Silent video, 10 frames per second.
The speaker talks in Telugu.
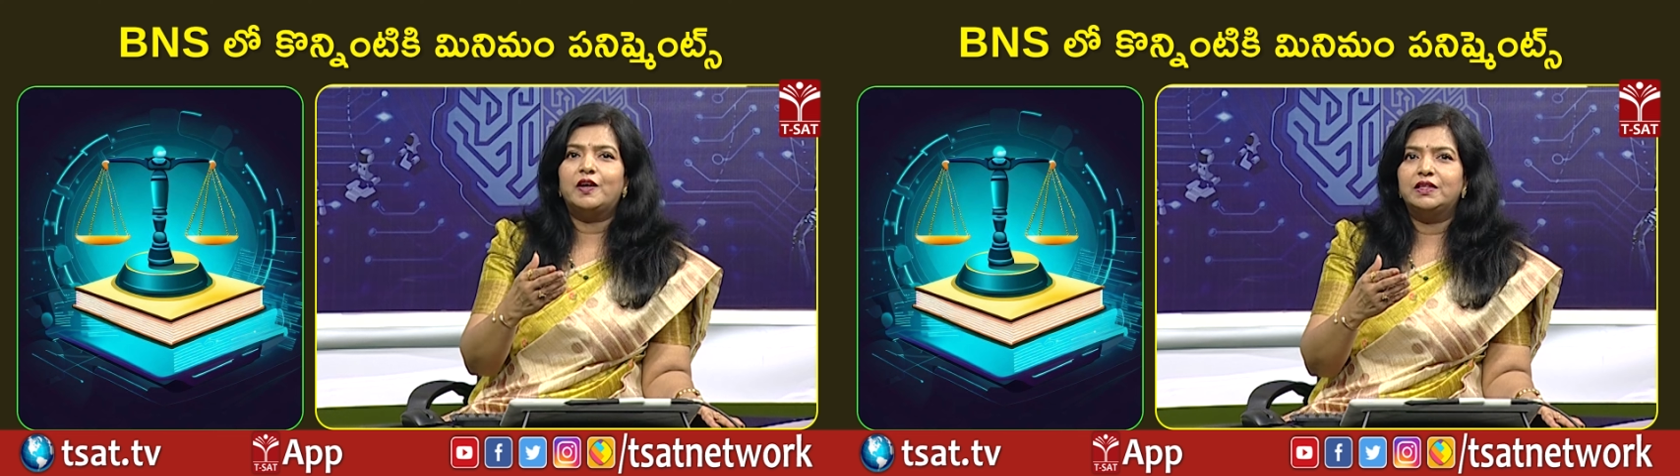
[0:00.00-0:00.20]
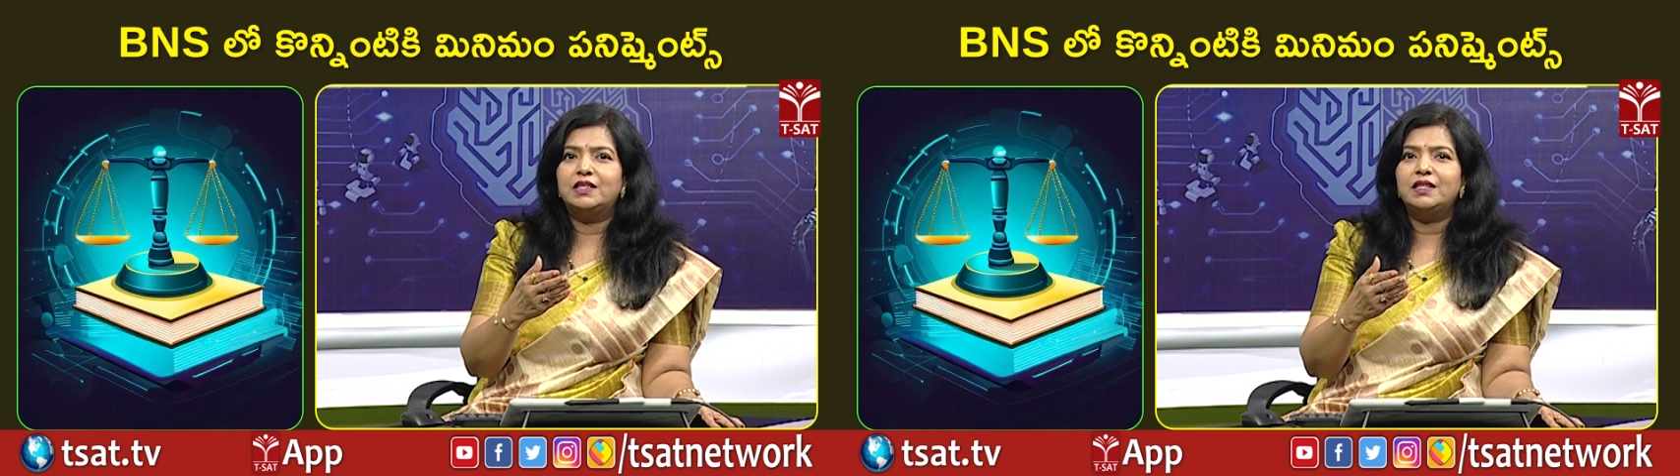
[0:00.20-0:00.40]

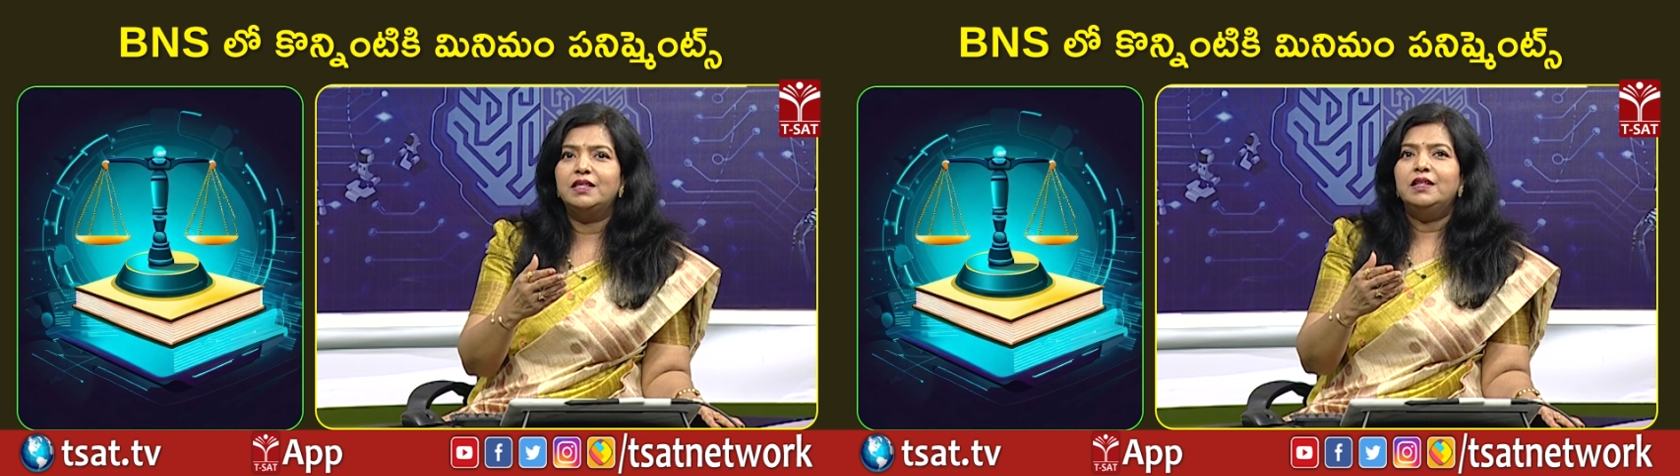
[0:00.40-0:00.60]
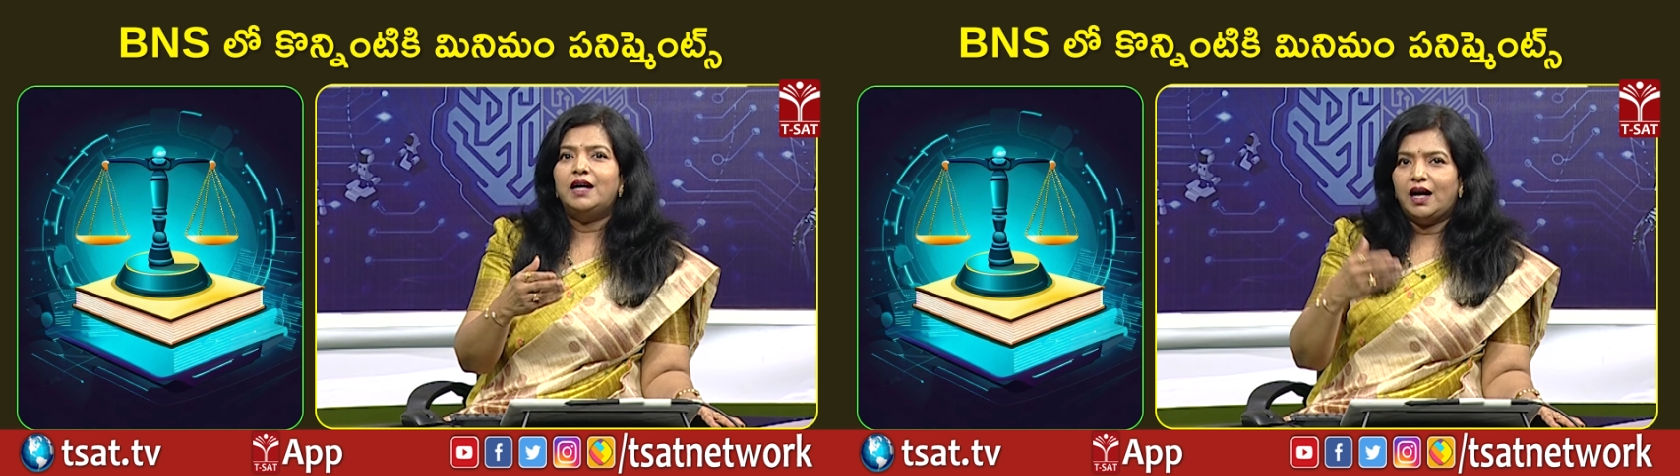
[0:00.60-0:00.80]
ఆన్ ది
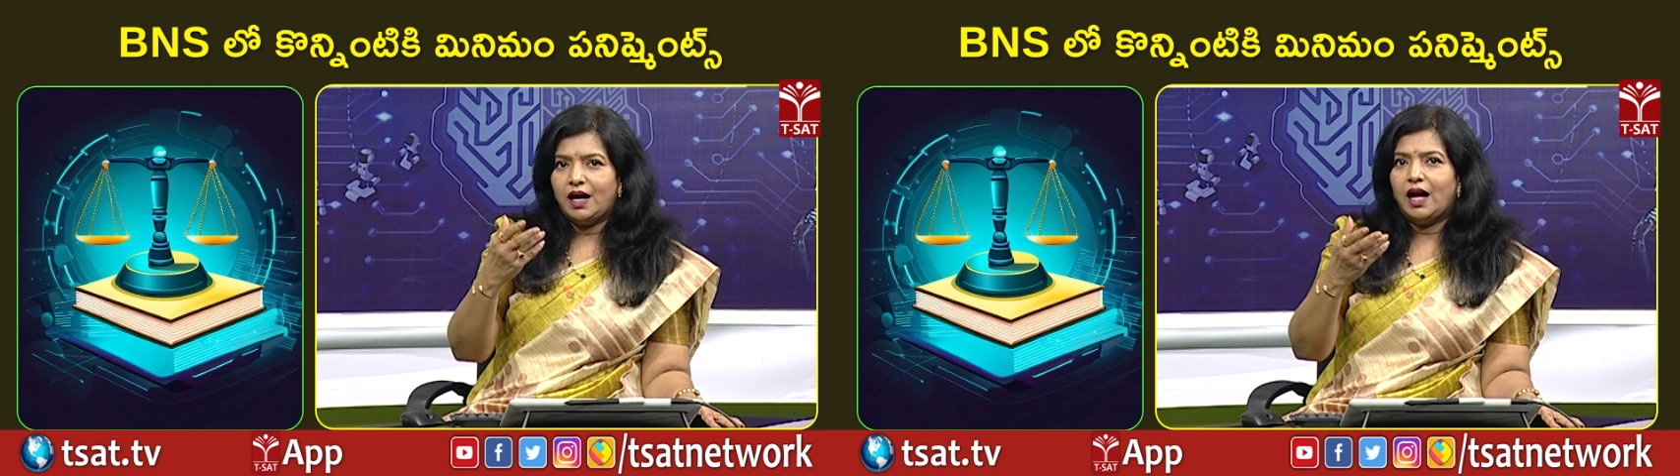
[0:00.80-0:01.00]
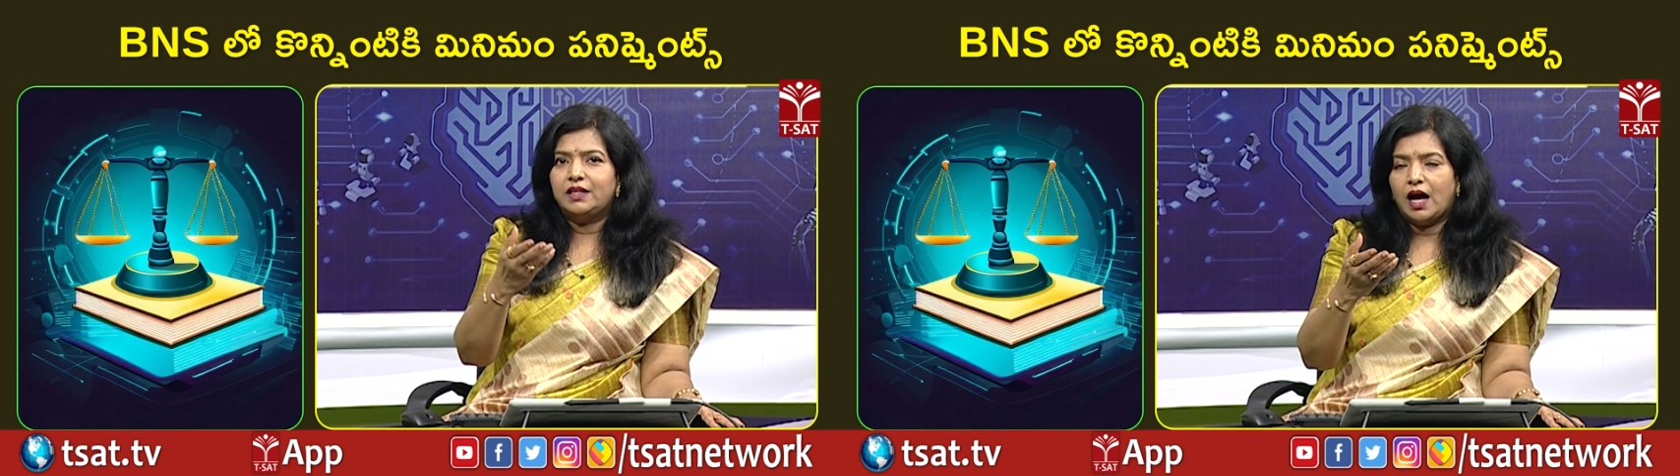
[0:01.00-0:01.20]

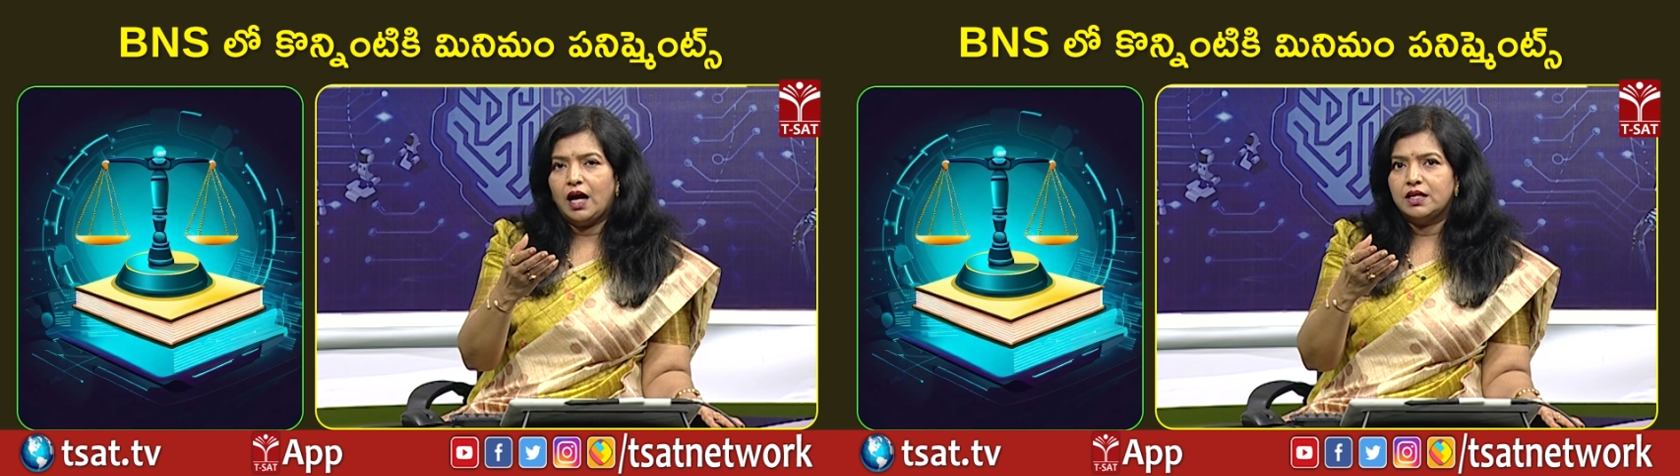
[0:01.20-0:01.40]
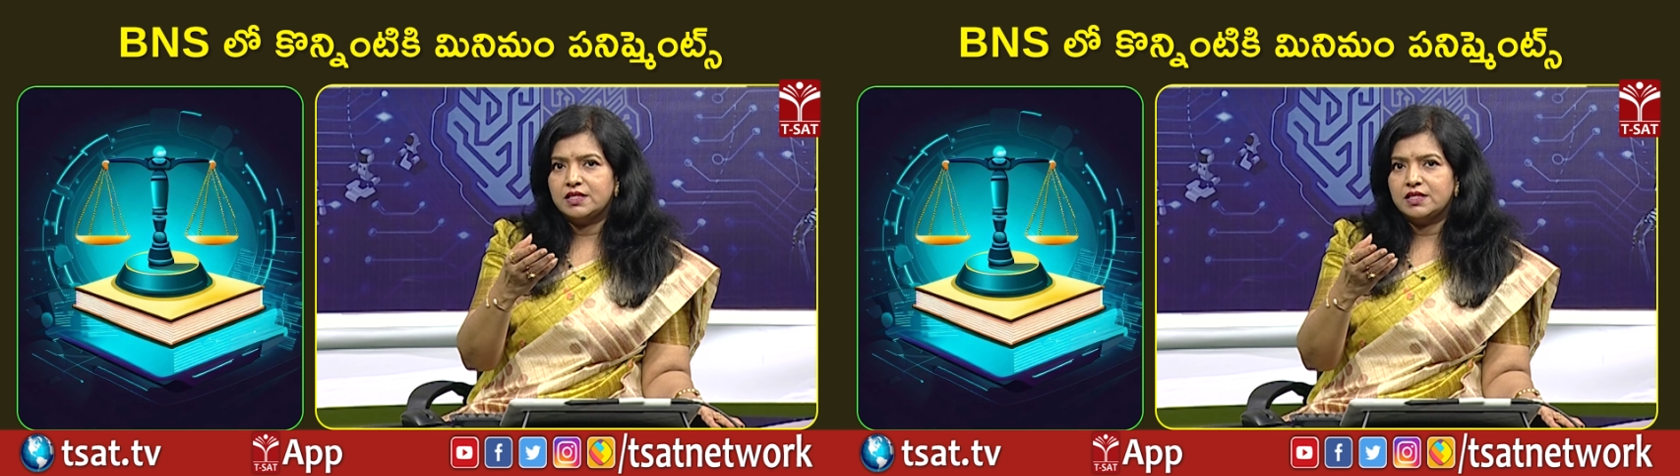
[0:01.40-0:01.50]
అది ఆ